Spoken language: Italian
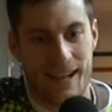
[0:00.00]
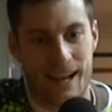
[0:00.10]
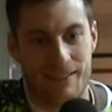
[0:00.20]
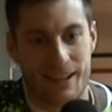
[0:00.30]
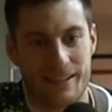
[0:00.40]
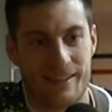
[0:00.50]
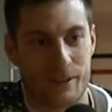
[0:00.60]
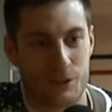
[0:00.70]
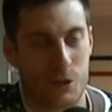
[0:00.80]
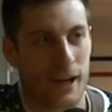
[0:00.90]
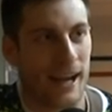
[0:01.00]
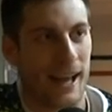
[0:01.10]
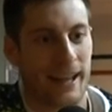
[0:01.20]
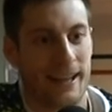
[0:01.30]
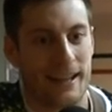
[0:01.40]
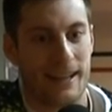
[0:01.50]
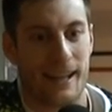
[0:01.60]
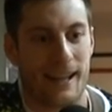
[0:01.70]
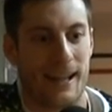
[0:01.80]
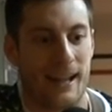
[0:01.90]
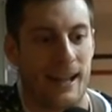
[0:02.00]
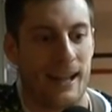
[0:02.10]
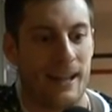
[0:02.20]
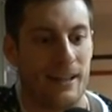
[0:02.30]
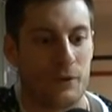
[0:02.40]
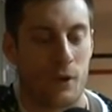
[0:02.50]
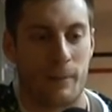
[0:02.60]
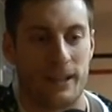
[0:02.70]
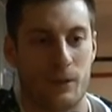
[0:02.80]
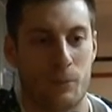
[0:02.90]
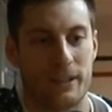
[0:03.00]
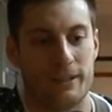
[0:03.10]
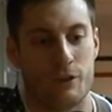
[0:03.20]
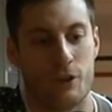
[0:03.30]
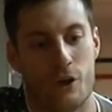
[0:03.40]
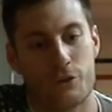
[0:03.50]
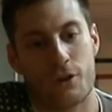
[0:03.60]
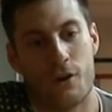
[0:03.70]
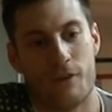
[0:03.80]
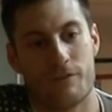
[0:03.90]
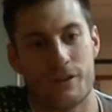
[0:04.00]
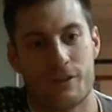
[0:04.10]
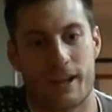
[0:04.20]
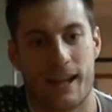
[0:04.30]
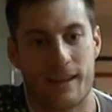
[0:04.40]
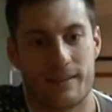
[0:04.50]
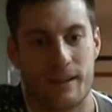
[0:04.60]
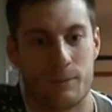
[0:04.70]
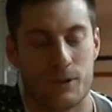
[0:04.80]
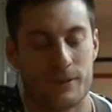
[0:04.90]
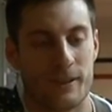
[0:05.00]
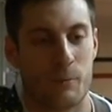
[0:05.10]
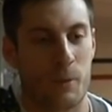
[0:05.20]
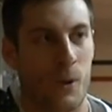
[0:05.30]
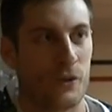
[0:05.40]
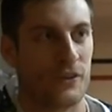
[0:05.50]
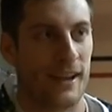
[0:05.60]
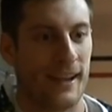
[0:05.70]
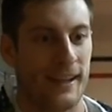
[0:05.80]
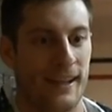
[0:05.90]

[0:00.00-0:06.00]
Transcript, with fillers: aver iniziato a giocare e sicuramente l'obiettivo nostro, visto che siamo neopromossa